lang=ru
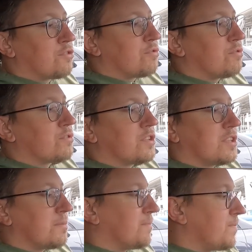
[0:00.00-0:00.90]
то ты
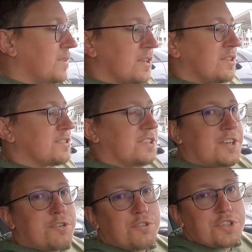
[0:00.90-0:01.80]
там за
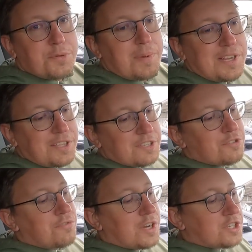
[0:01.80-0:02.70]
ней ходишь и пылинки
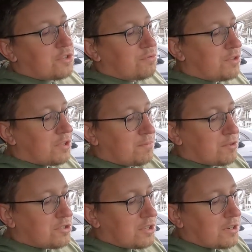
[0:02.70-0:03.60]
сдуваешь. А тут это
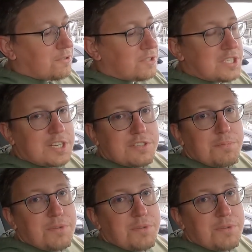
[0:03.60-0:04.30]
просто какое-то средство